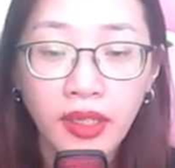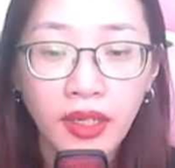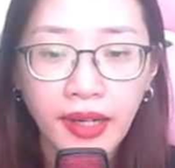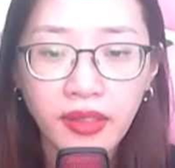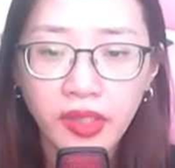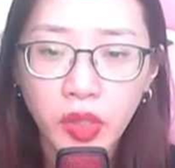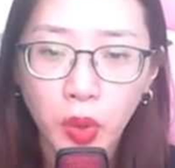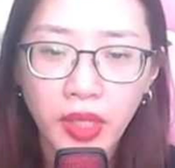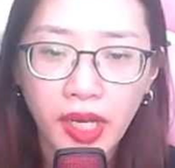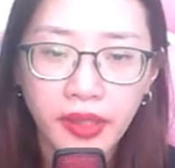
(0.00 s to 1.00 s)
Hắn ở chỗ
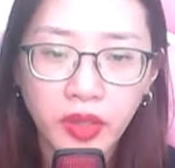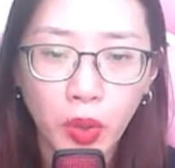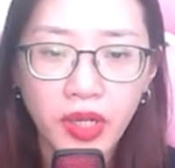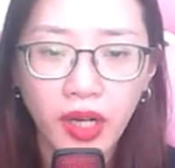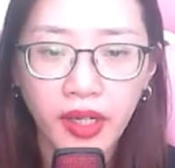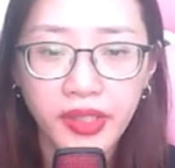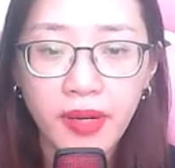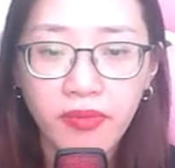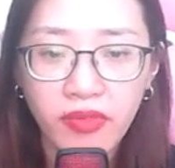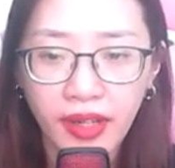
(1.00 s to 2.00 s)
này khổ đợi
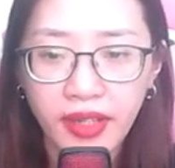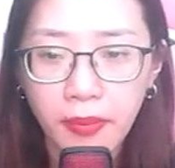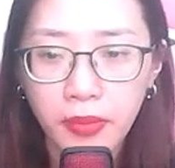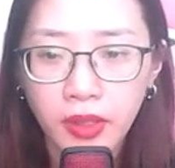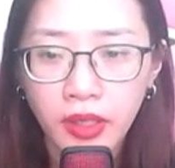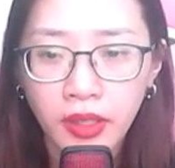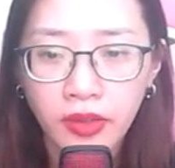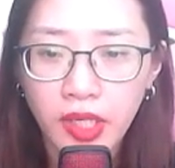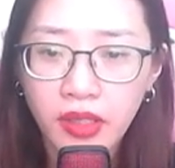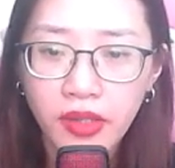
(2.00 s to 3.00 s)
trăm vạn năm,
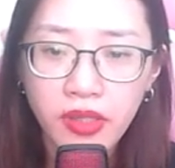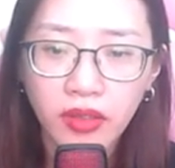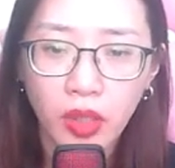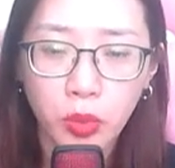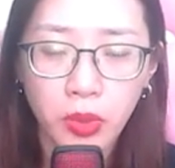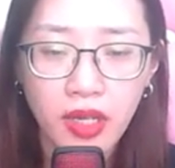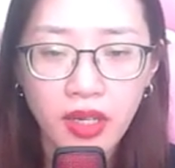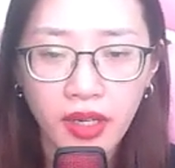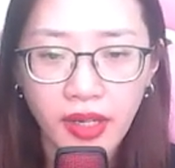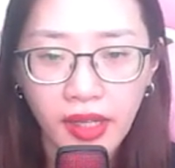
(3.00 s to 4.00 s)
chỉ có nhân tộc thế
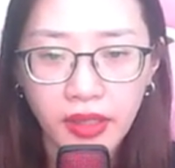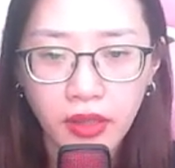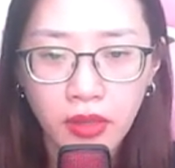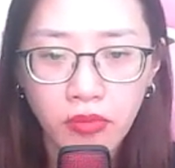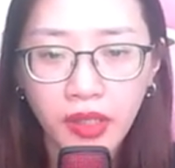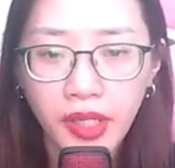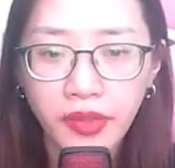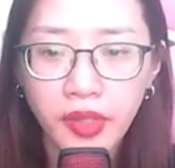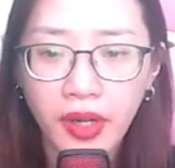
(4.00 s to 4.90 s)
hệ này mới khiến cho